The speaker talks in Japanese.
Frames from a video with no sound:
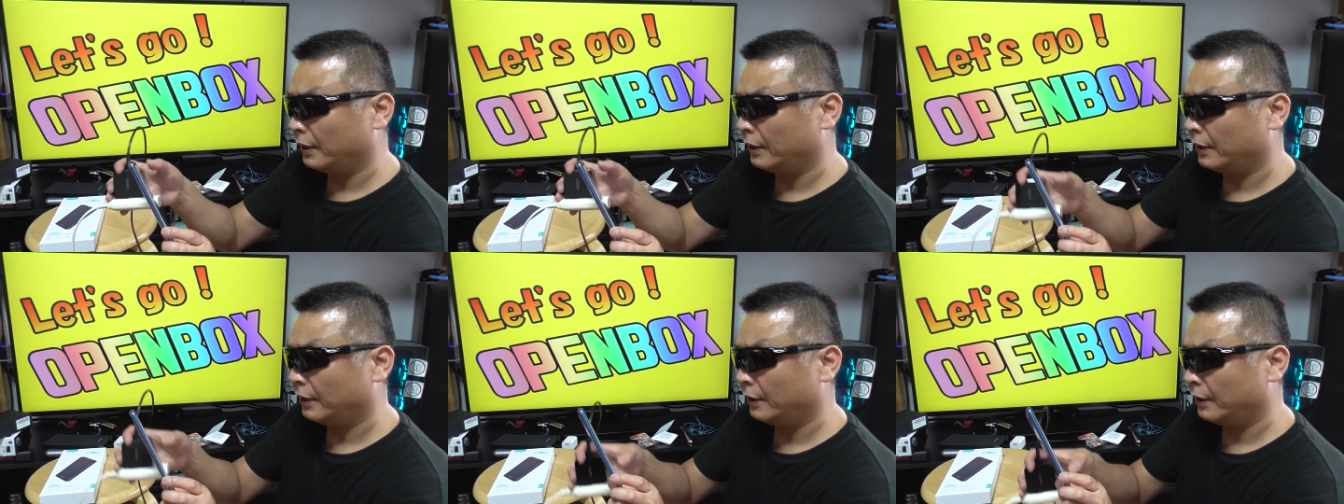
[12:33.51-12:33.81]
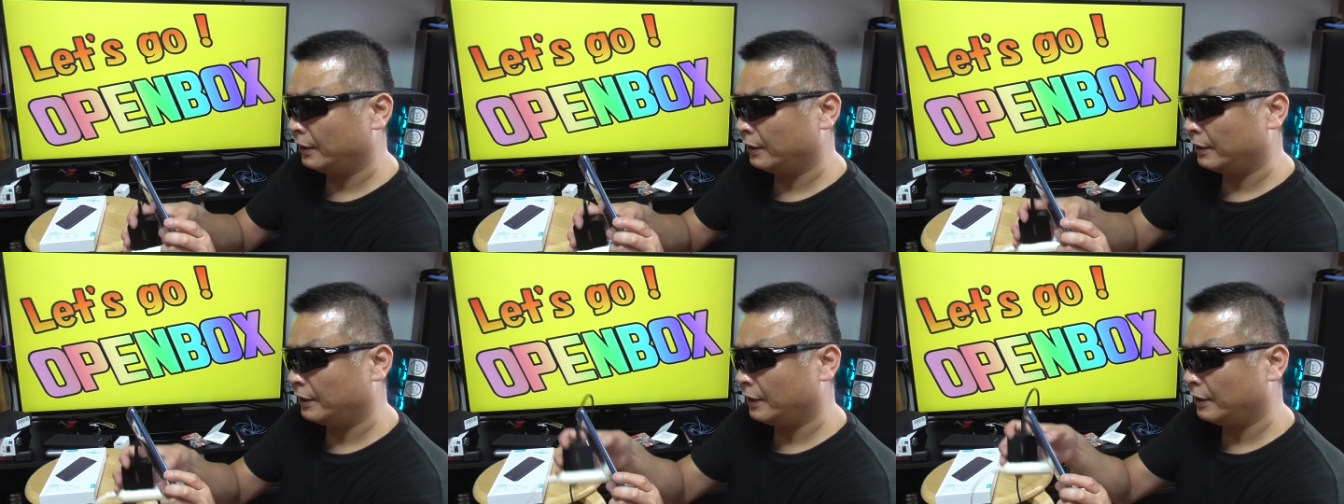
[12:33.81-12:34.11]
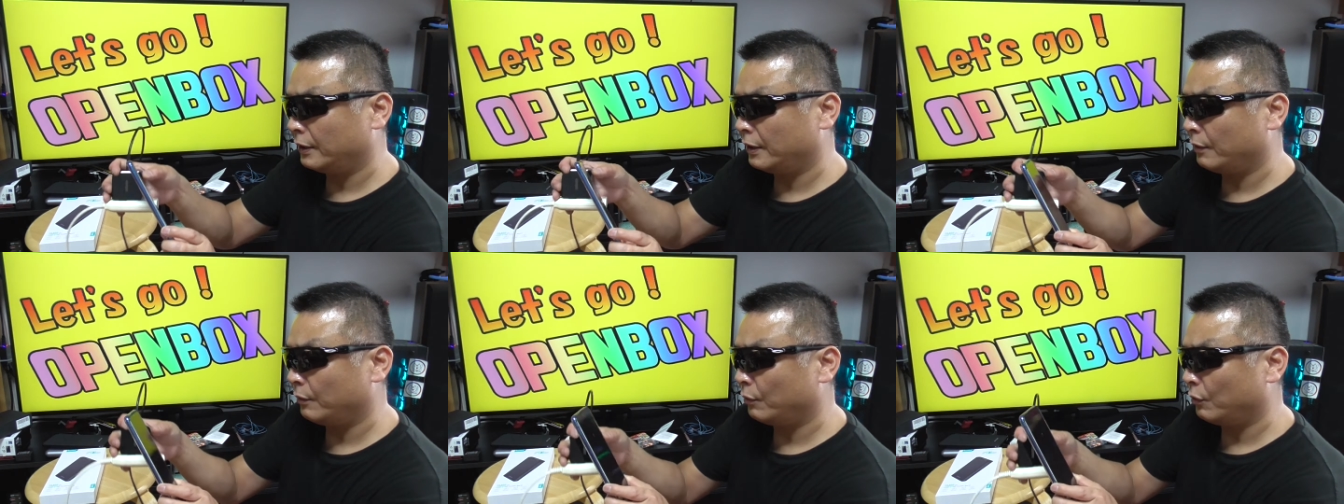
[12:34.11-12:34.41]
えー、
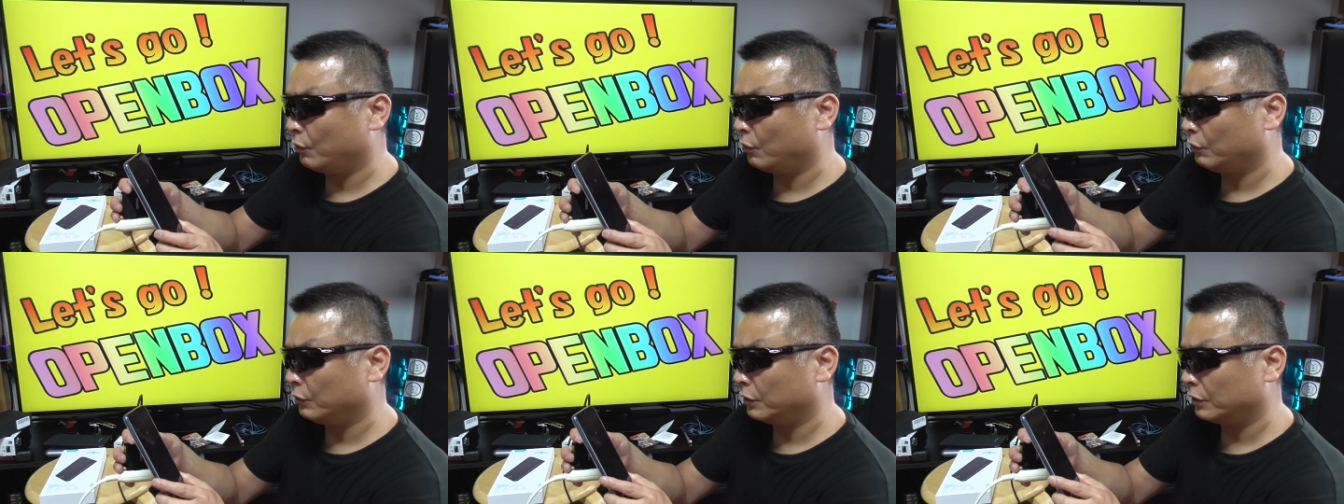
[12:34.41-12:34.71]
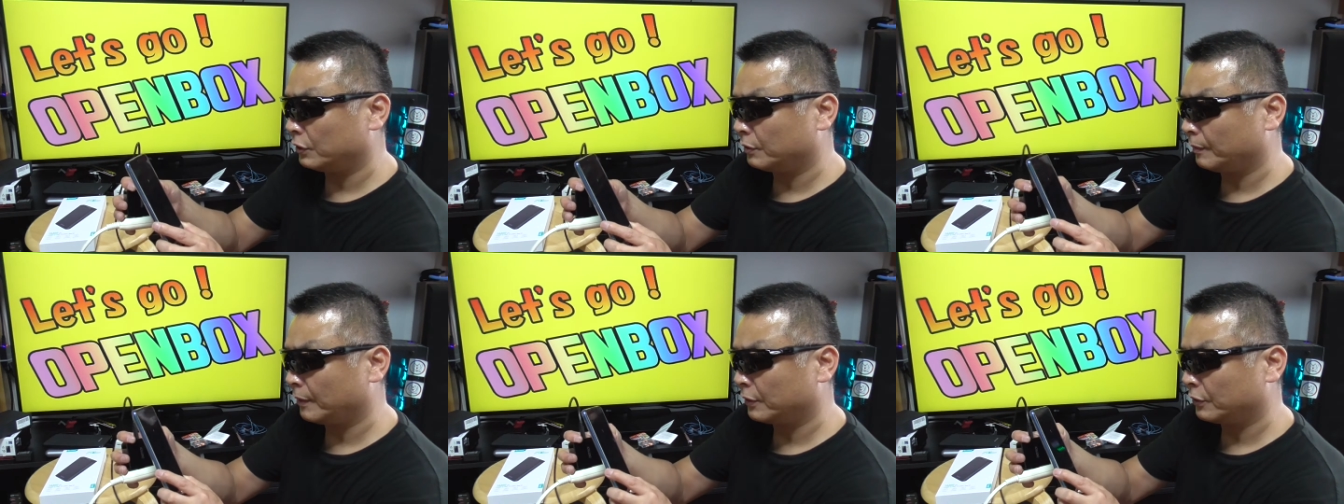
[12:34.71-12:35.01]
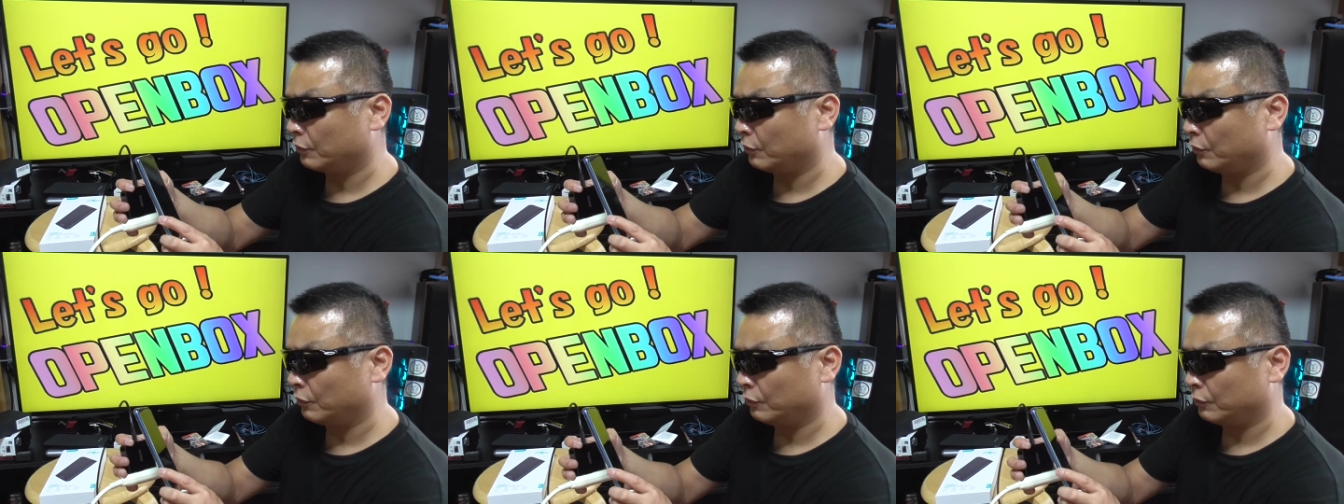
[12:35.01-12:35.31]
電源をオンにしま
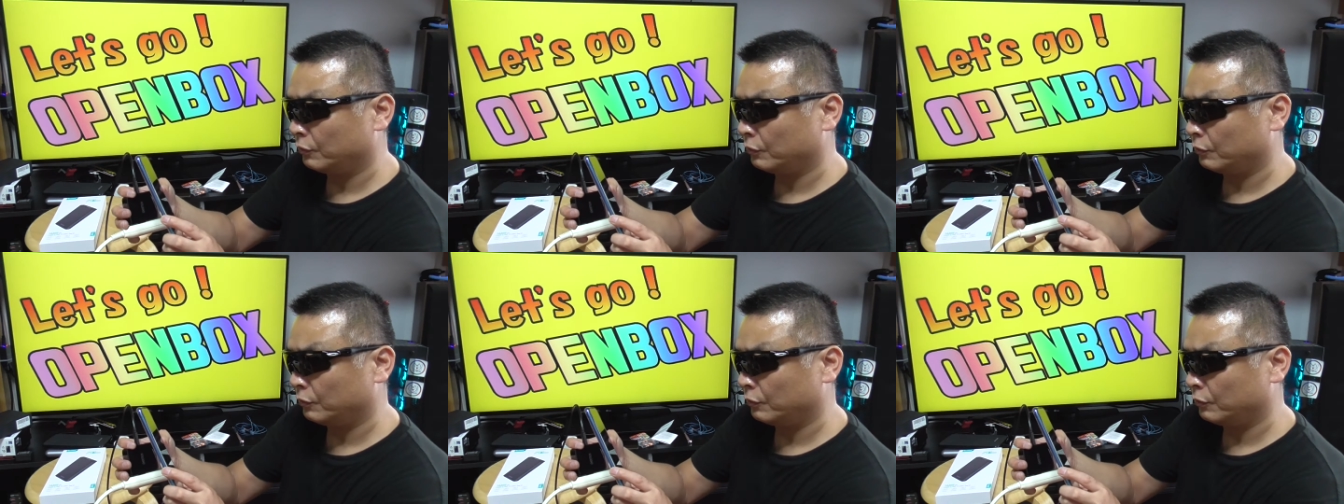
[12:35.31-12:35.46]
しょ